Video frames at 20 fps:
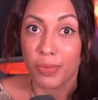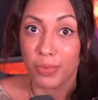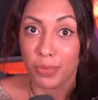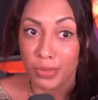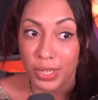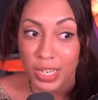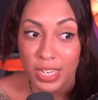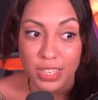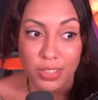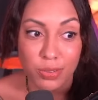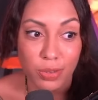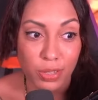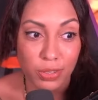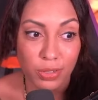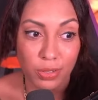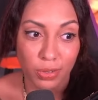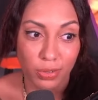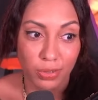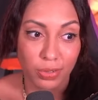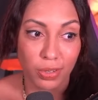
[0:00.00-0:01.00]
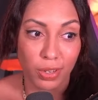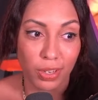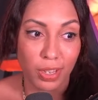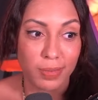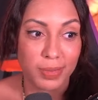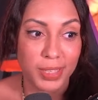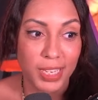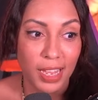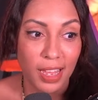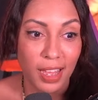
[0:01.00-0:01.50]
En tout cas l'histoire se clôture
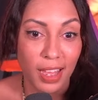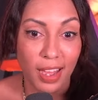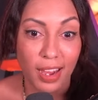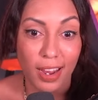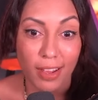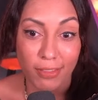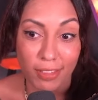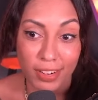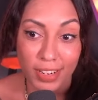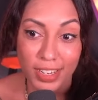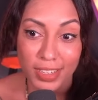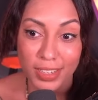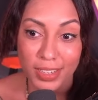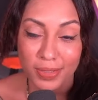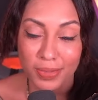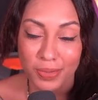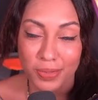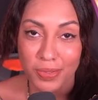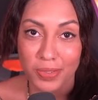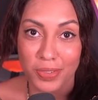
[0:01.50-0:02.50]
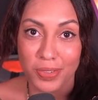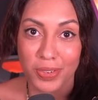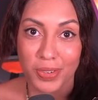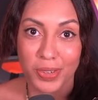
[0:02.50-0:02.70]
comme ça à la fin de la saison. Je,